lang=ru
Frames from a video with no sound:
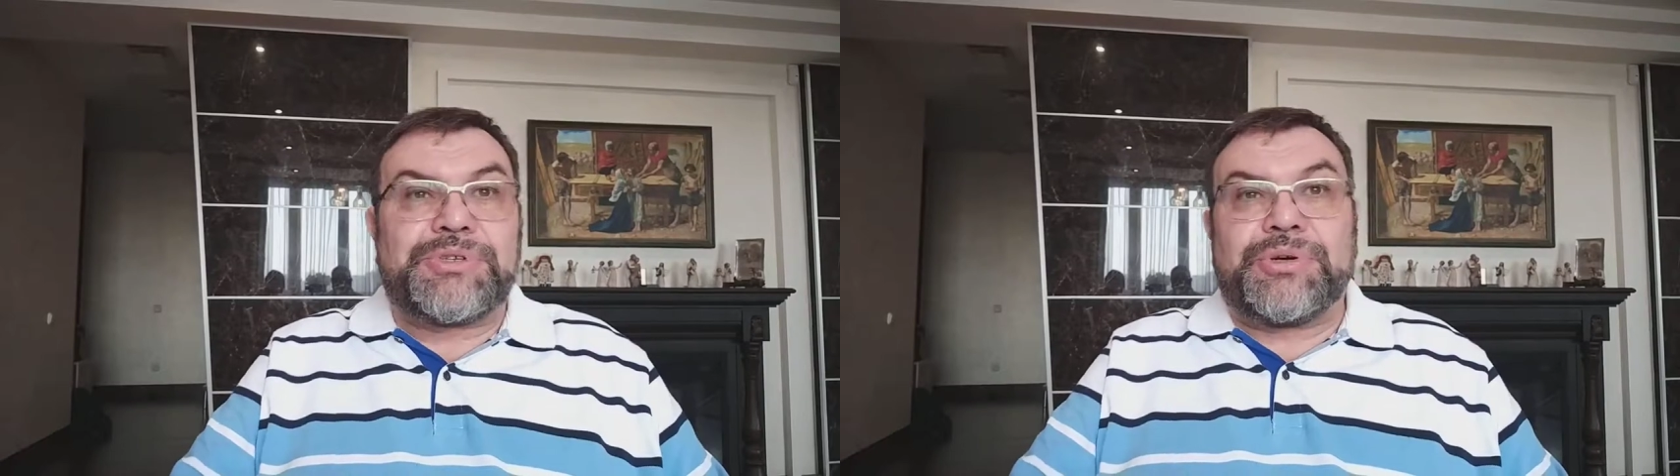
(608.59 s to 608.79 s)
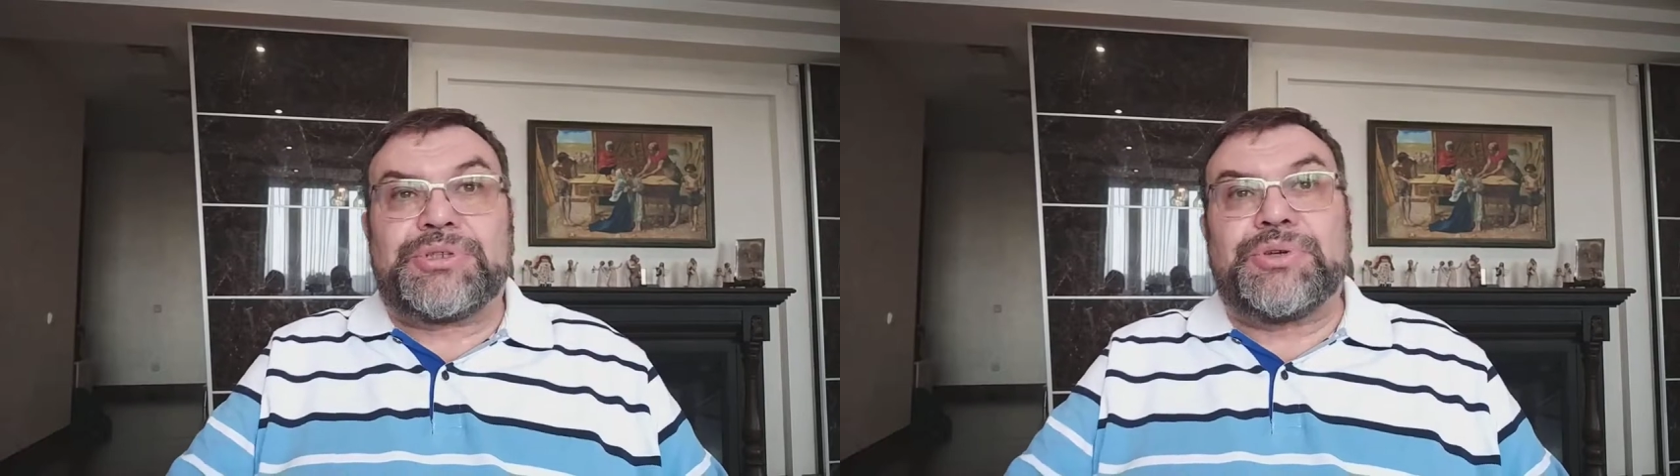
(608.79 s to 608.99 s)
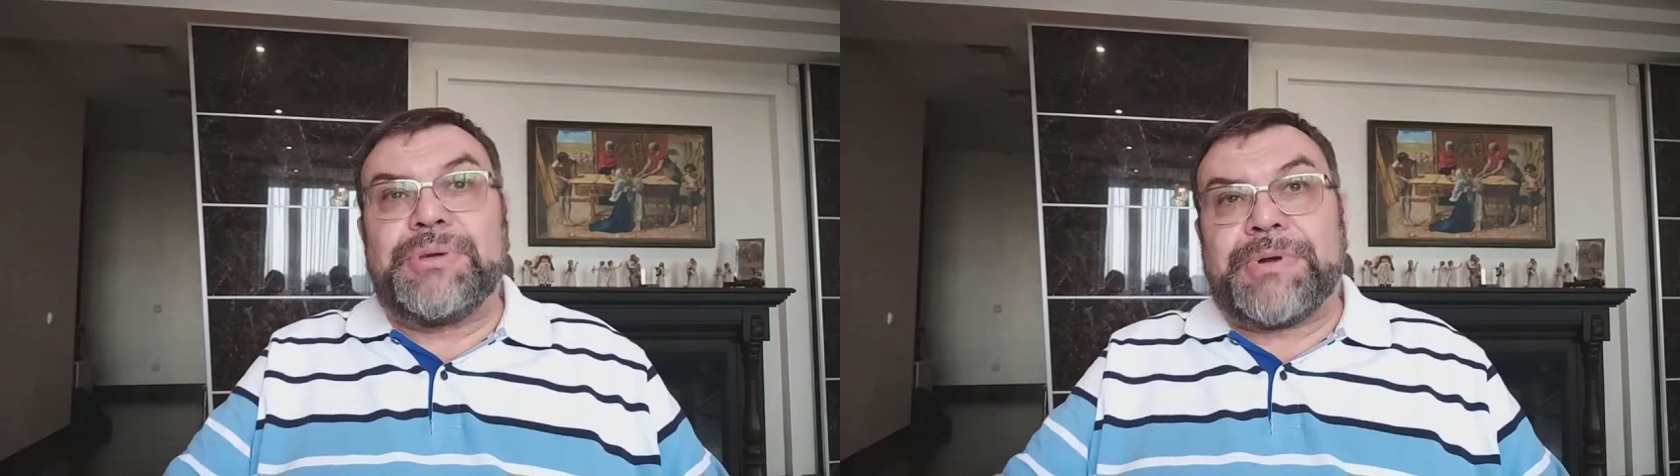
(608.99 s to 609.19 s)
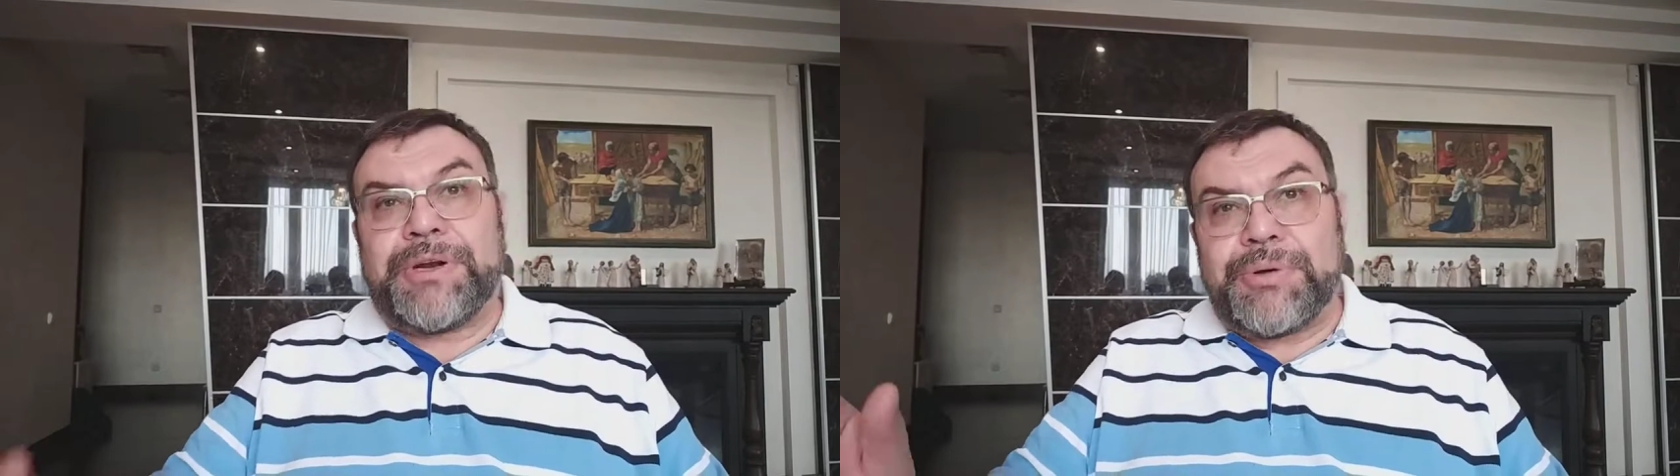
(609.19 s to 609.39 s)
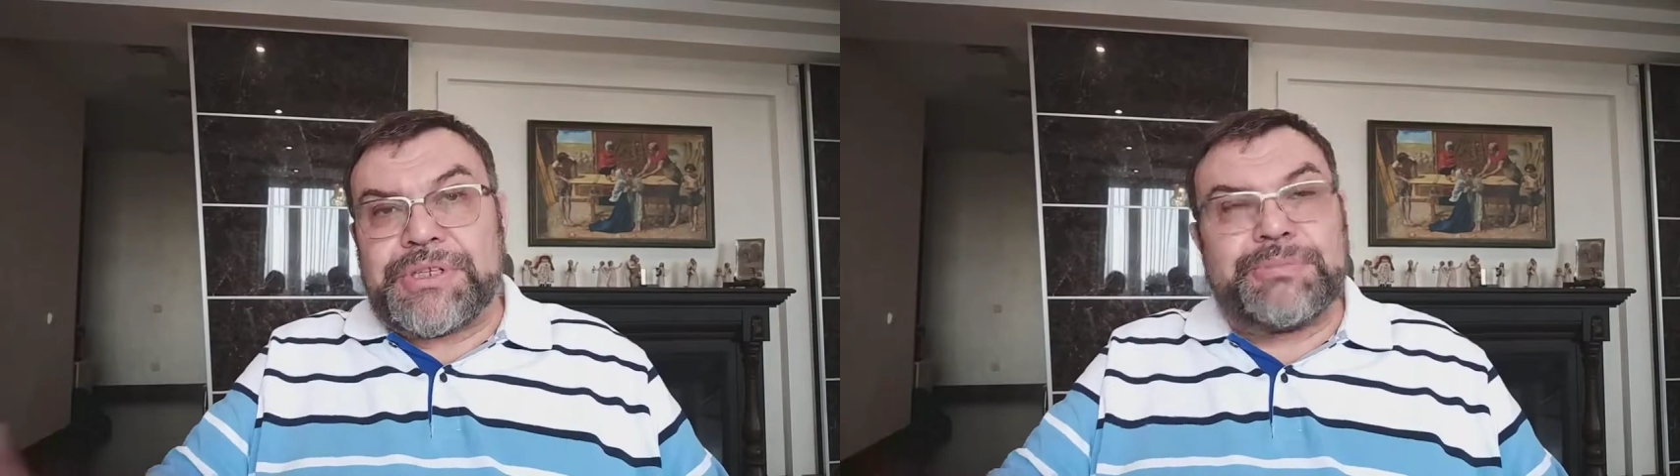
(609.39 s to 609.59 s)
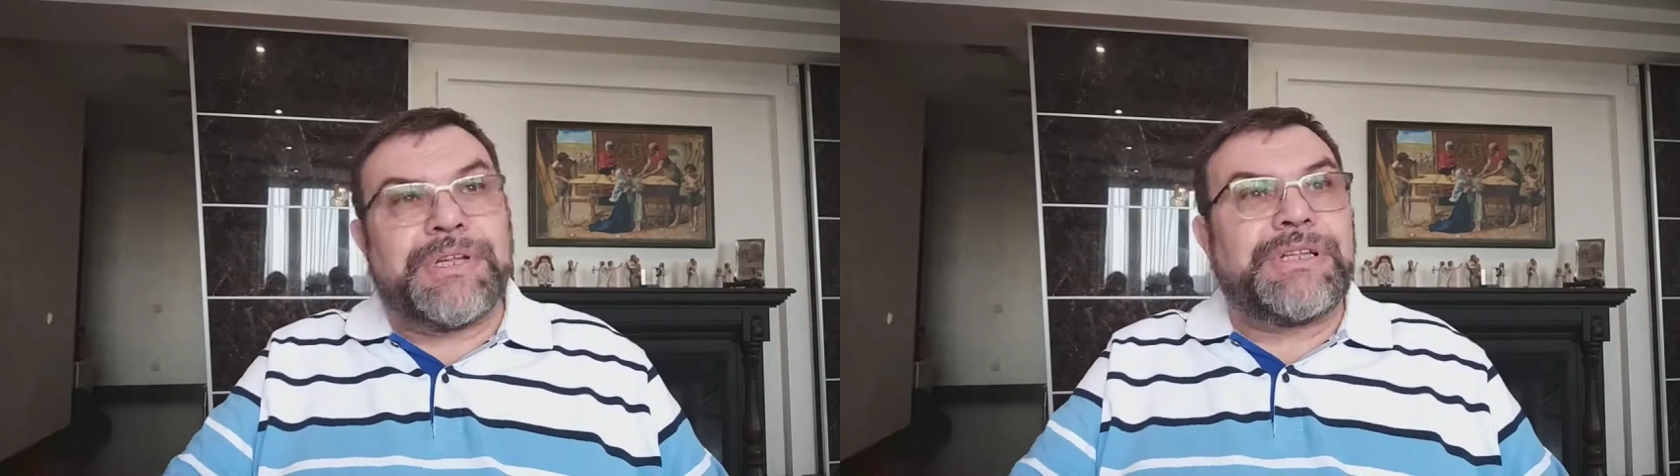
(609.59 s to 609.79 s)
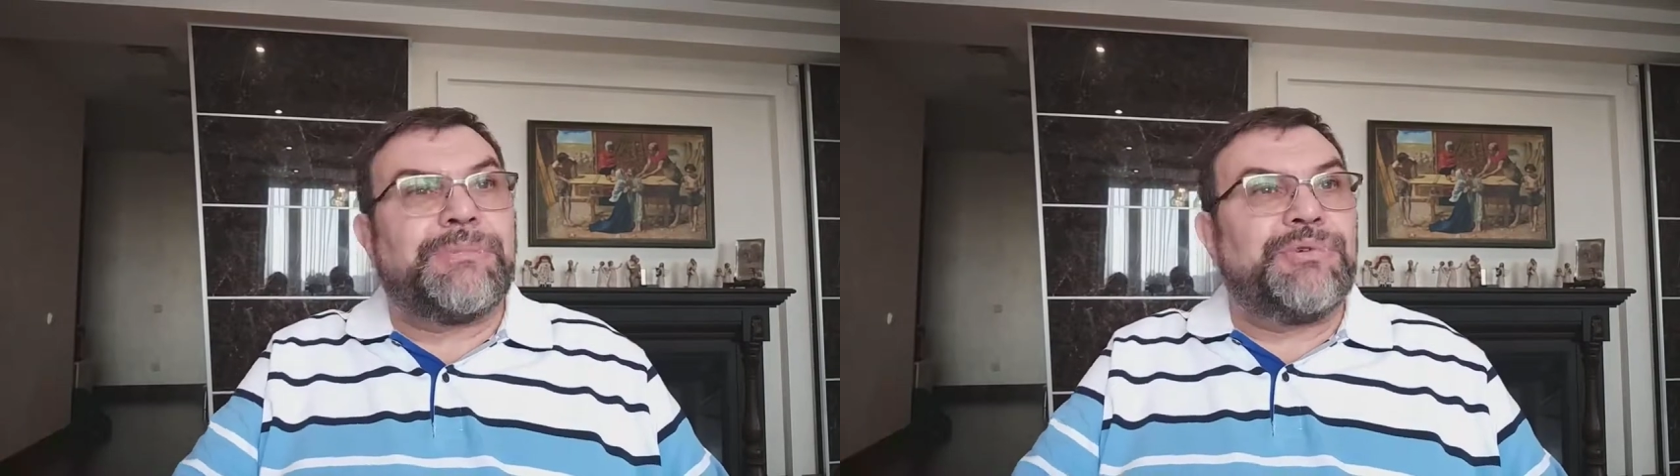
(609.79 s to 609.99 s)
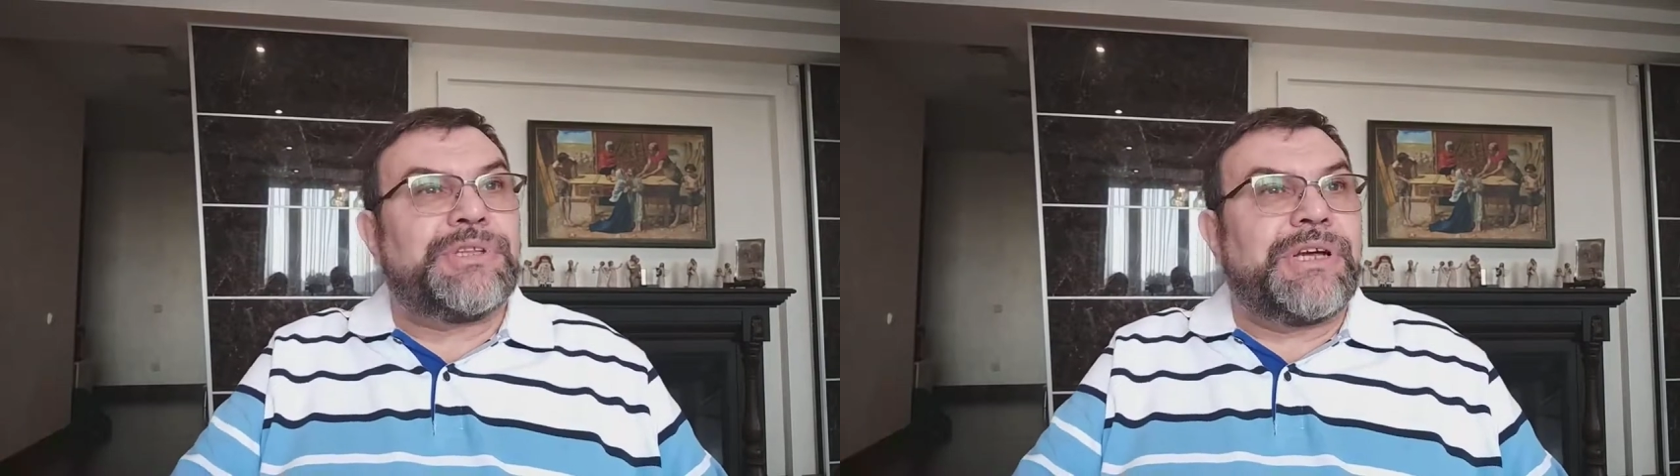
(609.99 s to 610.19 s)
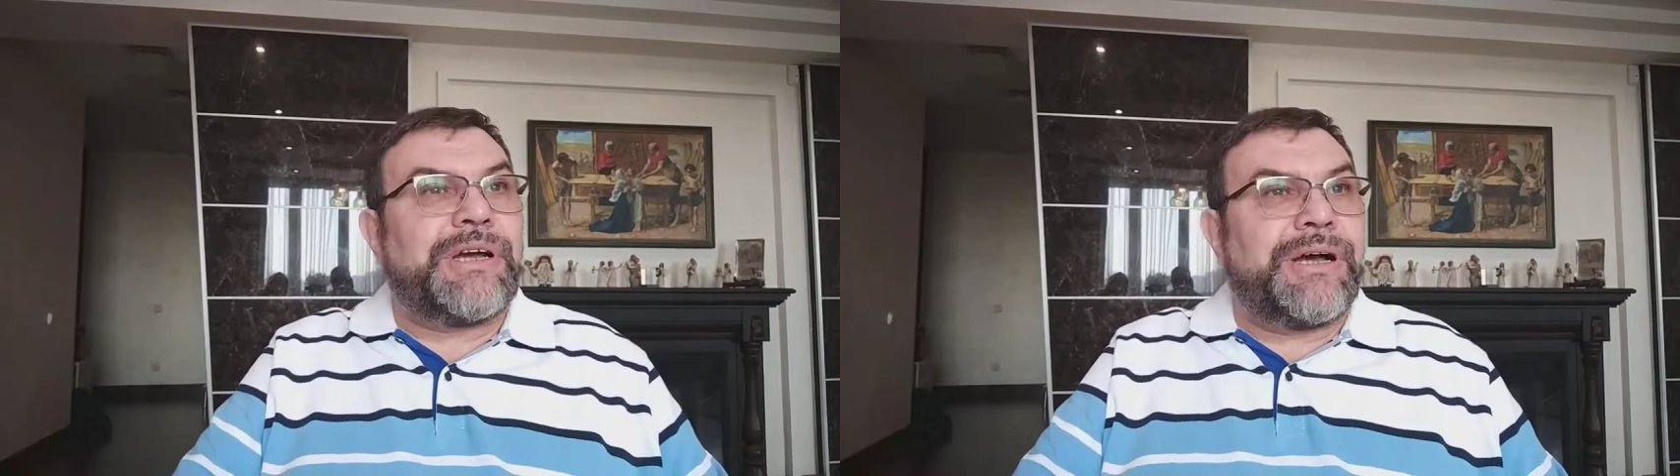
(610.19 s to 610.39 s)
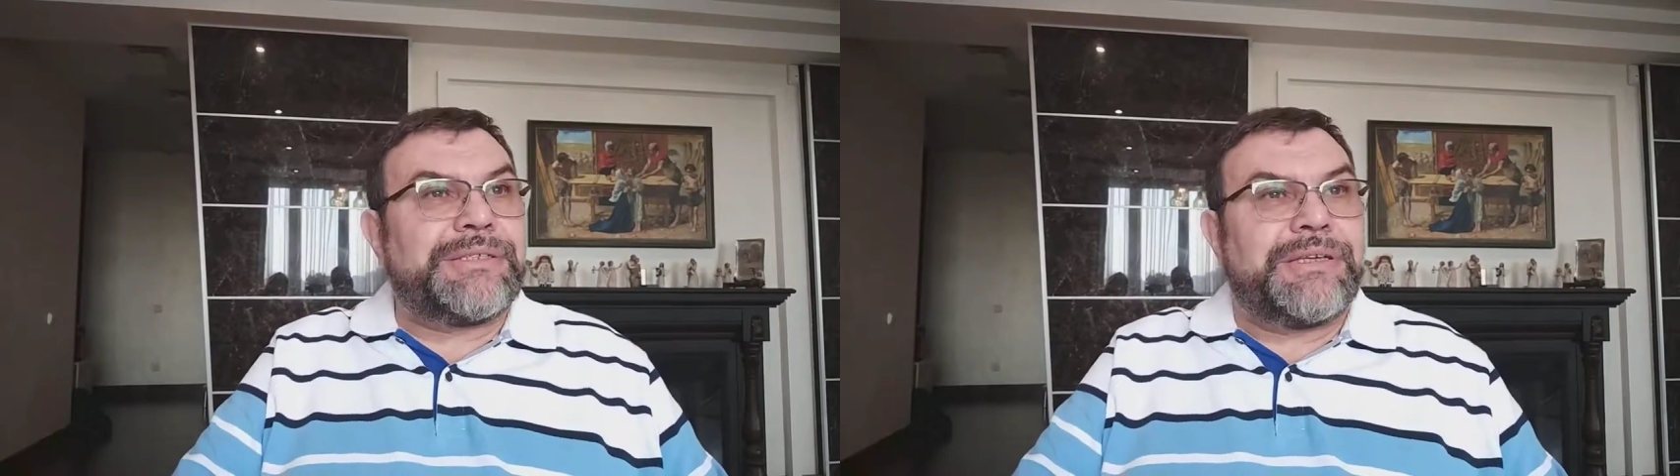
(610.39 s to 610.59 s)
что кто не приносит плода будет
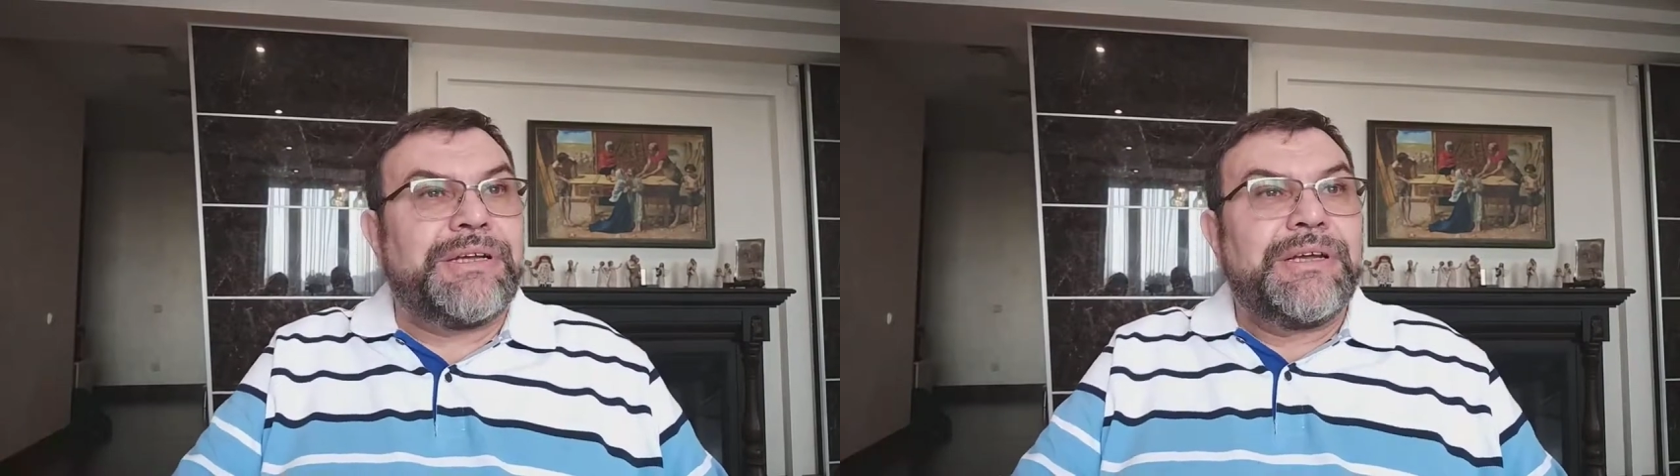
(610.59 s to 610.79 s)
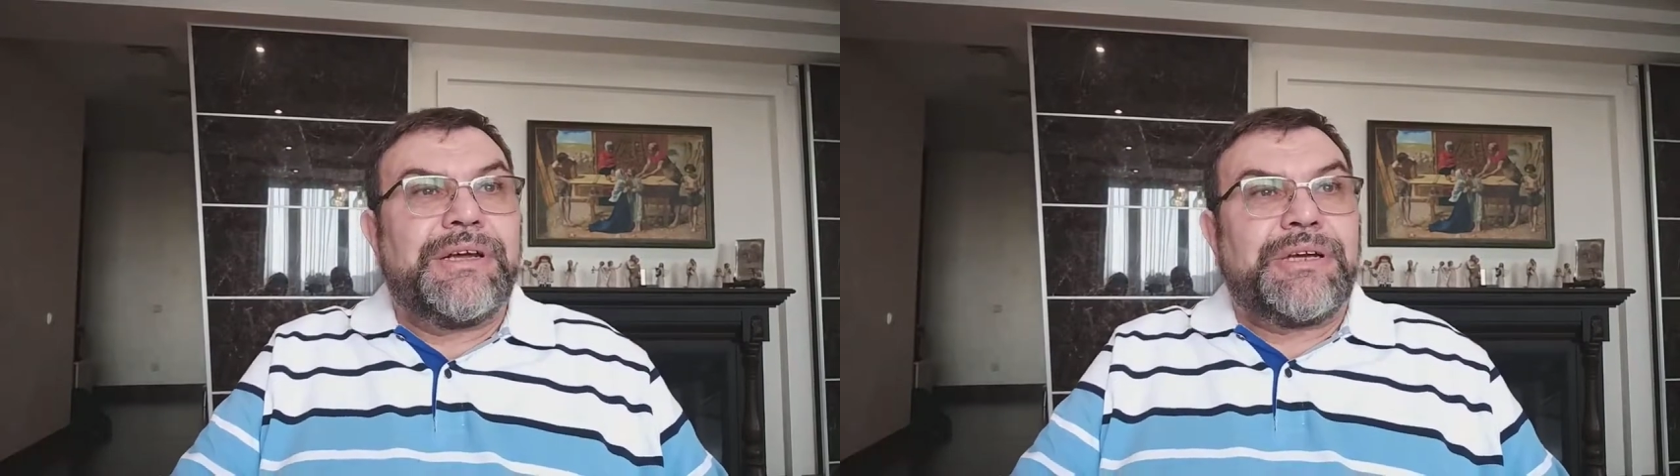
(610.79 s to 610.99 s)
наказан,